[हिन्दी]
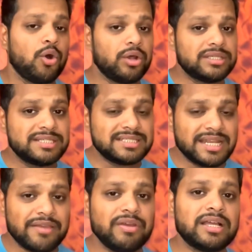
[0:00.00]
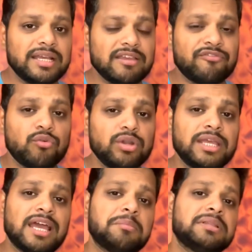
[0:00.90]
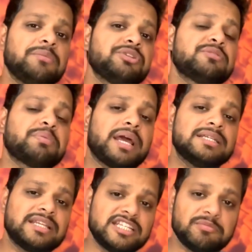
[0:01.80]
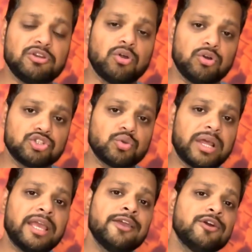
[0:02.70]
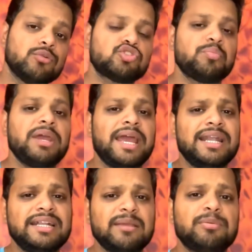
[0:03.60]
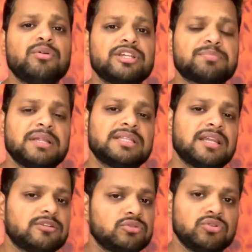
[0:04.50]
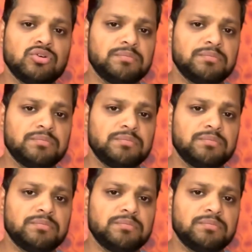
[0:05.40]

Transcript: और जिस लेवल का ये फोन है यार मतलब जिस प्राइस रेंज में लॉन्च हो रहा है उसमें एल डिस्प्ले देना तो